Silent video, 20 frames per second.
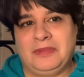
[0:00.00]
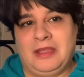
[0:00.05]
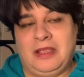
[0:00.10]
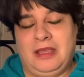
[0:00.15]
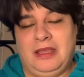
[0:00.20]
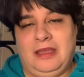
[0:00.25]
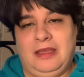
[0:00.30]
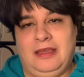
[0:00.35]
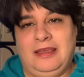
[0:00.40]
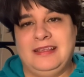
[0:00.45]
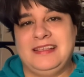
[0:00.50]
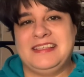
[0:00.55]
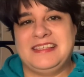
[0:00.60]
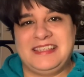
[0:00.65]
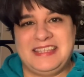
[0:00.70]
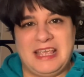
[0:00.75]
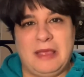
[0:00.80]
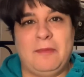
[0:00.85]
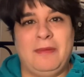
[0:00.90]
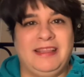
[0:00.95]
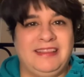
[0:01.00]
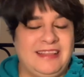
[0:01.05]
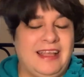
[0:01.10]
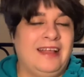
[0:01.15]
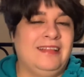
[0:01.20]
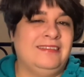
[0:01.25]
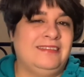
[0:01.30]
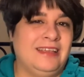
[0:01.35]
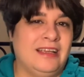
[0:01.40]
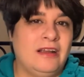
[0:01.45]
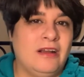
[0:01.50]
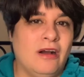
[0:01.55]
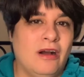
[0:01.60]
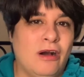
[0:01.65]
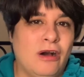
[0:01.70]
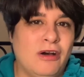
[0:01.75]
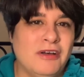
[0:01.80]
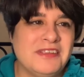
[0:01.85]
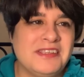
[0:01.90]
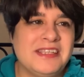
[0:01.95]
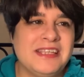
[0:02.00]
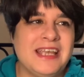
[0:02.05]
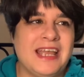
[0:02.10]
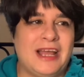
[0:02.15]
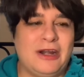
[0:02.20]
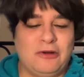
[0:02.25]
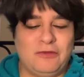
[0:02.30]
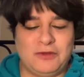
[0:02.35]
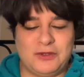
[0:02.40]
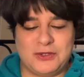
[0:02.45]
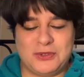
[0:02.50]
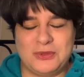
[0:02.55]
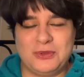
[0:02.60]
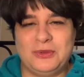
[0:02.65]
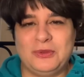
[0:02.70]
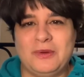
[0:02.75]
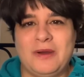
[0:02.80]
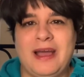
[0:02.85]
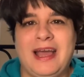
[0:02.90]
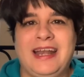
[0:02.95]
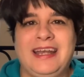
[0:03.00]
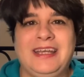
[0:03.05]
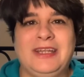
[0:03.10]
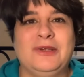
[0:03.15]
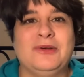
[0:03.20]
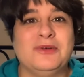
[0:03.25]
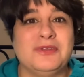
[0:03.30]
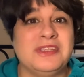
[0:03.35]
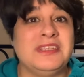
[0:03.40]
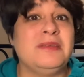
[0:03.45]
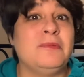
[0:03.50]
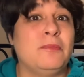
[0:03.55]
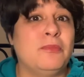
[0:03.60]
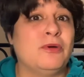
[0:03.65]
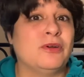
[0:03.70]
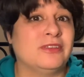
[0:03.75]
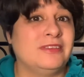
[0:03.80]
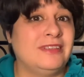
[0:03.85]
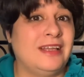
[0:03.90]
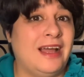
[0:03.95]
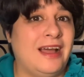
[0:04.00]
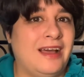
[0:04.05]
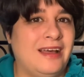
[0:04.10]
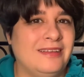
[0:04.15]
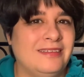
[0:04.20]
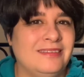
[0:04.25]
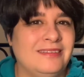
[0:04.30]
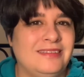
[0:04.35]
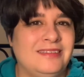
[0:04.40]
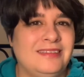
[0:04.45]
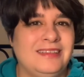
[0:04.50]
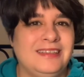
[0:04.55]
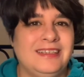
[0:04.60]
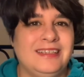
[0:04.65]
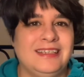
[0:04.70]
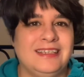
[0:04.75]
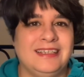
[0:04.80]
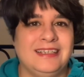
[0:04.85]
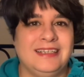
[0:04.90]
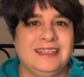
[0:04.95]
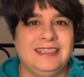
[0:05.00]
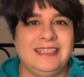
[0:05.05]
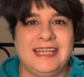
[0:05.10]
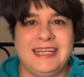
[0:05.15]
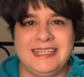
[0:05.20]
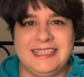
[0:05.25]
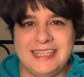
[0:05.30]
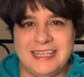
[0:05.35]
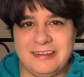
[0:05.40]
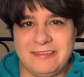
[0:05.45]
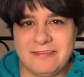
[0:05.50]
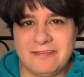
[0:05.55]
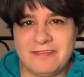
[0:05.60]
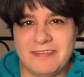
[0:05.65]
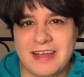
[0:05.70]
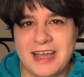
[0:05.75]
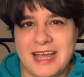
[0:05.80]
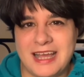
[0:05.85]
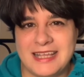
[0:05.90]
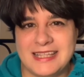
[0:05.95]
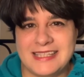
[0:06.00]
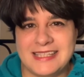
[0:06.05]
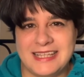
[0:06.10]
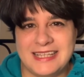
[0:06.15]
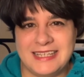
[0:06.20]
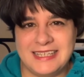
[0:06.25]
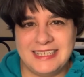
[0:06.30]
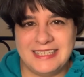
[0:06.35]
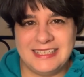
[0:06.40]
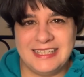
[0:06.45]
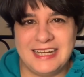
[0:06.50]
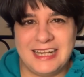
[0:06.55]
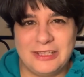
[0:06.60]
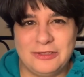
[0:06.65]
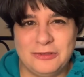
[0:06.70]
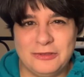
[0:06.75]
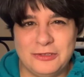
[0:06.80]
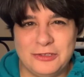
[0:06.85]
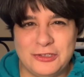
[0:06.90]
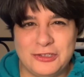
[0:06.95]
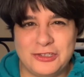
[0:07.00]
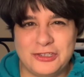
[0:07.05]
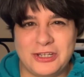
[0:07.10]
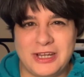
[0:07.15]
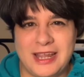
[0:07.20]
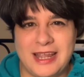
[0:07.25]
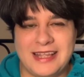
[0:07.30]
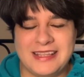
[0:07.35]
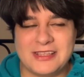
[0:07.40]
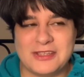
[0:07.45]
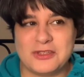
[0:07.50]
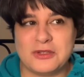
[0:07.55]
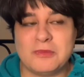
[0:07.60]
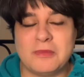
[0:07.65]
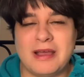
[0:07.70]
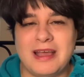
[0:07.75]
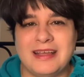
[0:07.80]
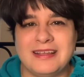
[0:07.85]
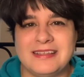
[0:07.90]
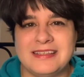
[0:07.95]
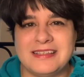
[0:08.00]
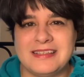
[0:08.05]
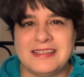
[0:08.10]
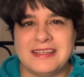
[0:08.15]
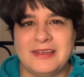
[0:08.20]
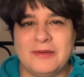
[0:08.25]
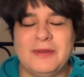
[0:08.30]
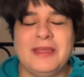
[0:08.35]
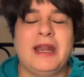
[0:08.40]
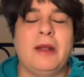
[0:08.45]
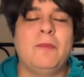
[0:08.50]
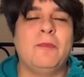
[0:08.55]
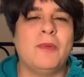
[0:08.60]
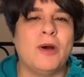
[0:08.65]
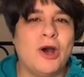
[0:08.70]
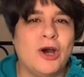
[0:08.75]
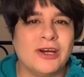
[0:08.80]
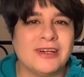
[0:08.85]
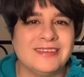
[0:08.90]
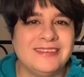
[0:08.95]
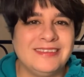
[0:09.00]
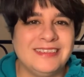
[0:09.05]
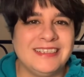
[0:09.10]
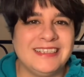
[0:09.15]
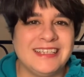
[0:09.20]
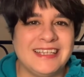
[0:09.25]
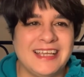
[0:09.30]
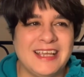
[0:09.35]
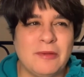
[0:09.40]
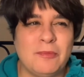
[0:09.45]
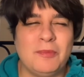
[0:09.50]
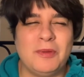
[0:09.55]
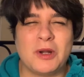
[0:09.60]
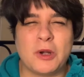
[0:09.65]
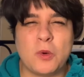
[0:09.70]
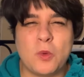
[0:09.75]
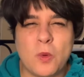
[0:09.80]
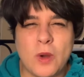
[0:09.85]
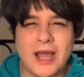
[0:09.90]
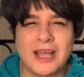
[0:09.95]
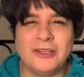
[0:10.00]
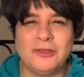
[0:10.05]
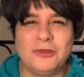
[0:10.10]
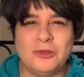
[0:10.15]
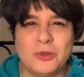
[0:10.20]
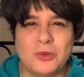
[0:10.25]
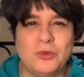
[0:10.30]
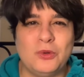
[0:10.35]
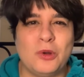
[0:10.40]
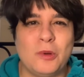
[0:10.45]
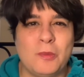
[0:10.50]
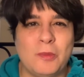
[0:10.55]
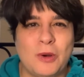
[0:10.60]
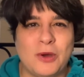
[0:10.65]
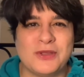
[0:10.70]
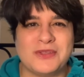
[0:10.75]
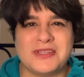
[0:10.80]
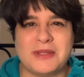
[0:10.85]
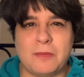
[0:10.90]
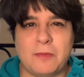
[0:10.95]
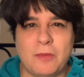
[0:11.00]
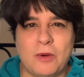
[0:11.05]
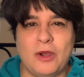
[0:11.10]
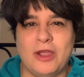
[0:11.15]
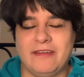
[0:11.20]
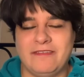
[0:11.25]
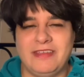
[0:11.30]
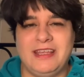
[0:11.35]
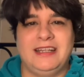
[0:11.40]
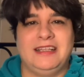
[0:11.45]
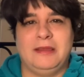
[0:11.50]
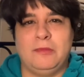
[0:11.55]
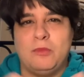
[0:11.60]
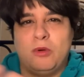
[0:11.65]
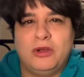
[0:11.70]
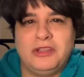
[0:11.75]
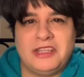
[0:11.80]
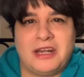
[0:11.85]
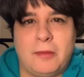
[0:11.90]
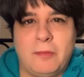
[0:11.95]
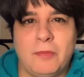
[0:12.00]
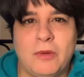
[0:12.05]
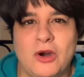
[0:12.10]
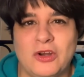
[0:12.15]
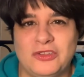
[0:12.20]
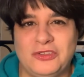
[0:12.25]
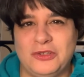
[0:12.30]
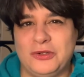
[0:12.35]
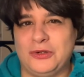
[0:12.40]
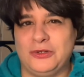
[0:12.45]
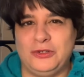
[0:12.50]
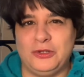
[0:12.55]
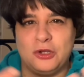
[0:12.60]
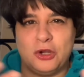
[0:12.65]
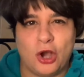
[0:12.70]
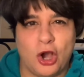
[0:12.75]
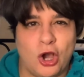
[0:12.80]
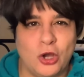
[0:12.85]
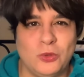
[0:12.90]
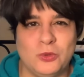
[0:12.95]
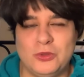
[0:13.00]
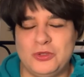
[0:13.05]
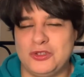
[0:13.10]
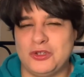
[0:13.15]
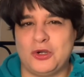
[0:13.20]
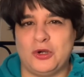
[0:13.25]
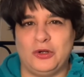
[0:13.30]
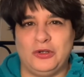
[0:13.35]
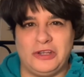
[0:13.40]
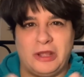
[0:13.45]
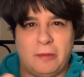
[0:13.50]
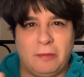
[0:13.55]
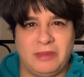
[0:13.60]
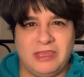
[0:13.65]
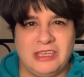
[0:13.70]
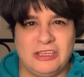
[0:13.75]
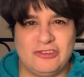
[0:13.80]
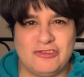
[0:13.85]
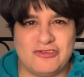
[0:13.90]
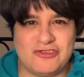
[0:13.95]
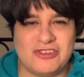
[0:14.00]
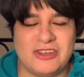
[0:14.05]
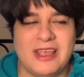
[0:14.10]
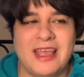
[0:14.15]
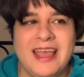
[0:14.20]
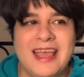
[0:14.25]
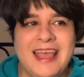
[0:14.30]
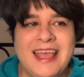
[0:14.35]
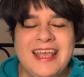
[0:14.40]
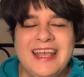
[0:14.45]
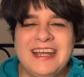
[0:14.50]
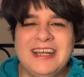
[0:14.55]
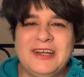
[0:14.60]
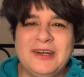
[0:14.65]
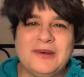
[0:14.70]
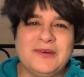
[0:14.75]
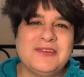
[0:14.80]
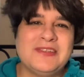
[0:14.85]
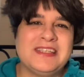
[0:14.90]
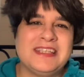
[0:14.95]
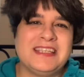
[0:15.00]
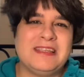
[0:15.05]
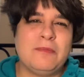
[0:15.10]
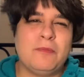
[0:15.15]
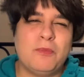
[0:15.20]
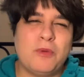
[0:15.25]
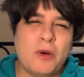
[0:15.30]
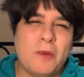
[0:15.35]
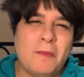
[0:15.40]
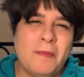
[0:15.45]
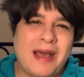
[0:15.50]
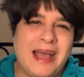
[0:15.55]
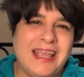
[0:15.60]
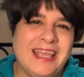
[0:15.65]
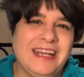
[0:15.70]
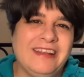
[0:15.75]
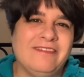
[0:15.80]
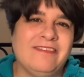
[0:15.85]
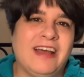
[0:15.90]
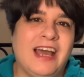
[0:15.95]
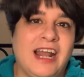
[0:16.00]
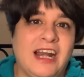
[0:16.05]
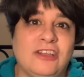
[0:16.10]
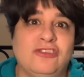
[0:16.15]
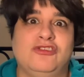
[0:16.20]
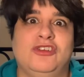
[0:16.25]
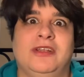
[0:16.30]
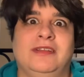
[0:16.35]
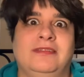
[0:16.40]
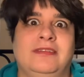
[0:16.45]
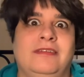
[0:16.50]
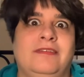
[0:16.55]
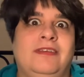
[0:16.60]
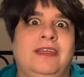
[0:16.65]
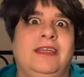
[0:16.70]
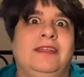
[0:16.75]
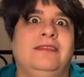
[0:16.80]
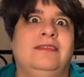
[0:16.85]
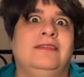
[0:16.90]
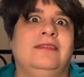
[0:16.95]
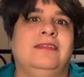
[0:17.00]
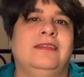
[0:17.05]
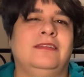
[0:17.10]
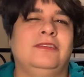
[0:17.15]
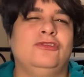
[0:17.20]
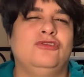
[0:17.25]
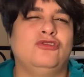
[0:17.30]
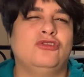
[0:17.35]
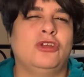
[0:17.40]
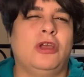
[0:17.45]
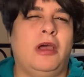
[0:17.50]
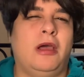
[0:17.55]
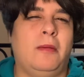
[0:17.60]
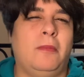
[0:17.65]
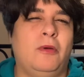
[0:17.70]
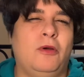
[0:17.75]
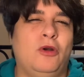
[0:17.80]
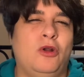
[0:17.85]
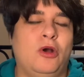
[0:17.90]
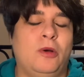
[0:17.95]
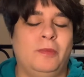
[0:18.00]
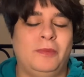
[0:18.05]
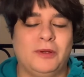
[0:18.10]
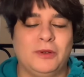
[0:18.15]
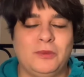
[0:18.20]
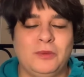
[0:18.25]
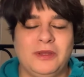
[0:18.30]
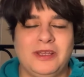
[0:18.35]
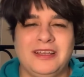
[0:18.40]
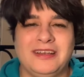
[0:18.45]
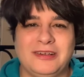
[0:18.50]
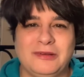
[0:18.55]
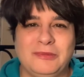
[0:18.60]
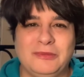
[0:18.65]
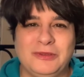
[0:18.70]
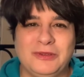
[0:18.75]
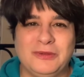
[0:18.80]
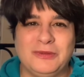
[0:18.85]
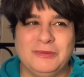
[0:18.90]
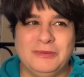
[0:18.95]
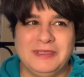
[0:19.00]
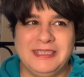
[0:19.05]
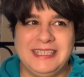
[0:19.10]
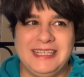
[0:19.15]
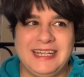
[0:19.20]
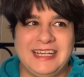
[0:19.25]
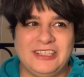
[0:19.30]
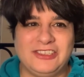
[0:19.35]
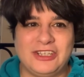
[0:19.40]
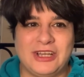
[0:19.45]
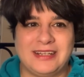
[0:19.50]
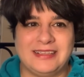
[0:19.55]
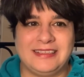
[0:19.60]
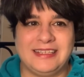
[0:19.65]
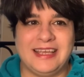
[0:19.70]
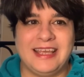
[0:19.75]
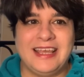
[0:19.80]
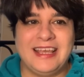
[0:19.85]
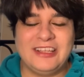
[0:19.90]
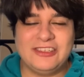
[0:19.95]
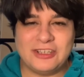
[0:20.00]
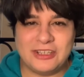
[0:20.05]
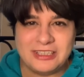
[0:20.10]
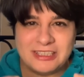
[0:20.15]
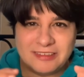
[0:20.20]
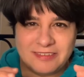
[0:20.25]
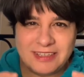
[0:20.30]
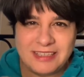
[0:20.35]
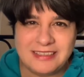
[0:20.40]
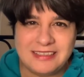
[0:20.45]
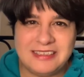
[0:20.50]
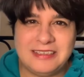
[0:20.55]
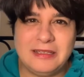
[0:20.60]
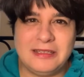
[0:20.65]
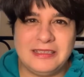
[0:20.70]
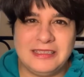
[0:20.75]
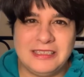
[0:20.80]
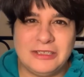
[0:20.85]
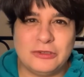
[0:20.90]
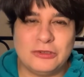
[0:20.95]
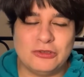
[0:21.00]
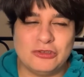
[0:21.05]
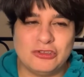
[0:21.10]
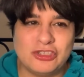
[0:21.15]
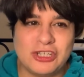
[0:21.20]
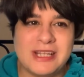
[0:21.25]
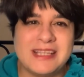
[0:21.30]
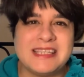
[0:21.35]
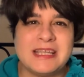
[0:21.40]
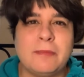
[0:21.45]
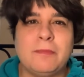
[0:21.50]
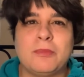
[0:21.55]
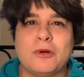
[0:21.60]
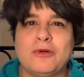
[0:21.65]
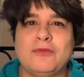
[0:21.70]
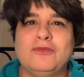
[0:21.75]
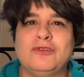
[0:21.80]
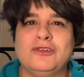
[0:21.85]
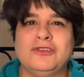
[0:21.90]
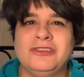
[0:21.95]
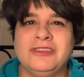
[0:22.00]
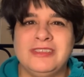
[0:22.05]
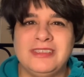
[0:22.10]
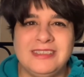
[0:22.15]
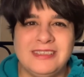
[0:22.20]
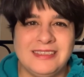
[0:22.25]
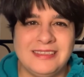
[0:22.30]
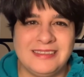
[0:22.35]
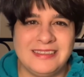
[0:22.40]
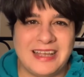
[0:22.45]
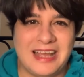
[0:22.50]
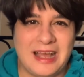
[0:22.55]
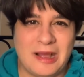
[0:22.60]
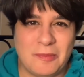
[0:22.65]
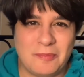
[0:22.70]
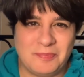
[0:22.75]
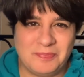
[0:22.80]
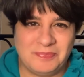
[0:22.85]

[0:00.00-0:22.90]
eh, insieme tante cose, hanno vissuto anni così importanti, eh, gli anni dell'infanzia, gli anni dell'adolescenza, insomma quei rapporti che per quanto uno possa poi avere dei buoni rapporti con i coniugi, con gli amici, non si può mai arrivare a certe vette vette, diciamo, no? per cui come, come dire certe, certe vette di, di conoscenza approfondita